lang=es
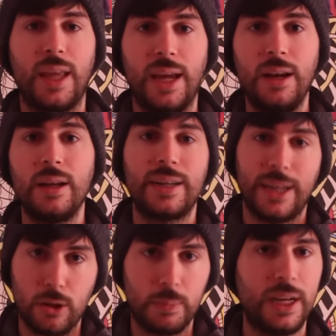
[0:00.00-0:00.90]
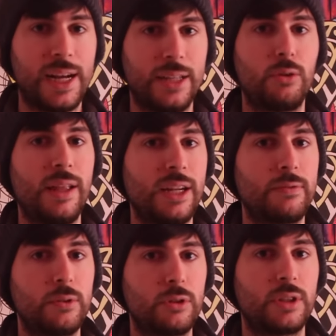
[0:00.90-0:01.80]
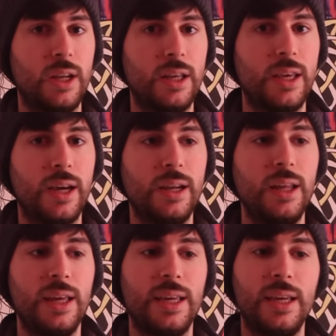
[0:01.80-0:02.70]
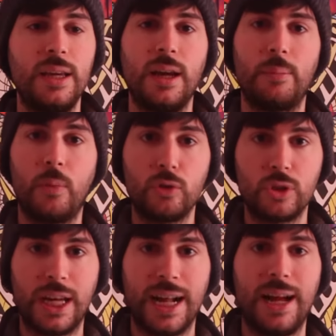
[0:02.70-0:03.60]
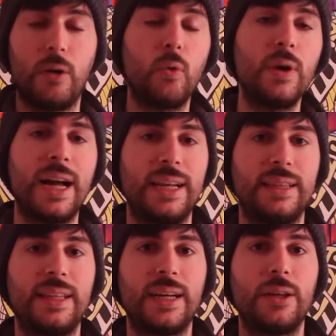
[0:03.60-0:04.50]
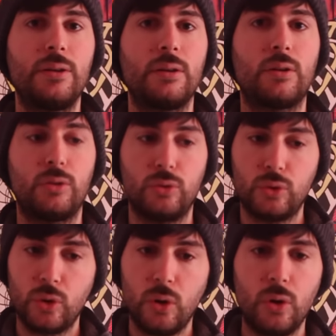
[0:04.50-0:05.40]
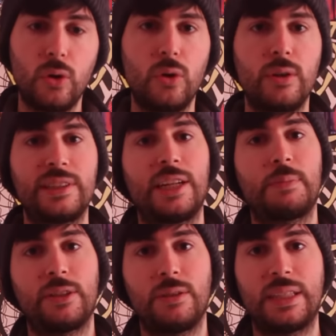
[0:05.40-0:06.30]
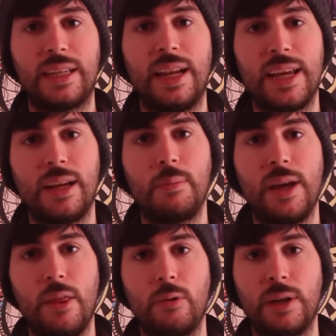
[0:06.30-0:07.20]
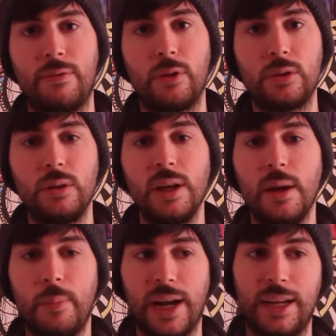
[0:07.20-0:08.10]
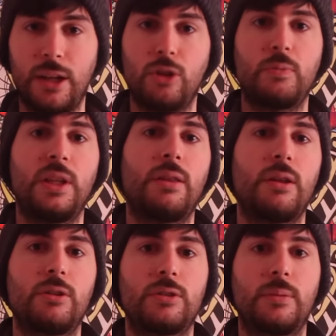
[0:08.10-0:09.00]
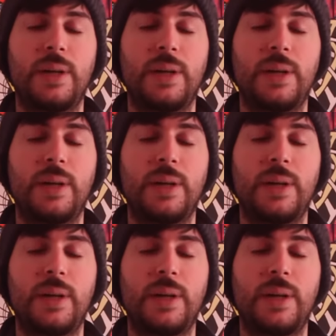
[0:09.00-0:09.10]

Él recopilará todas las fotos que le lleguen y montará un calendario con todas las personas que le hayan enviado una foto para en el 2018,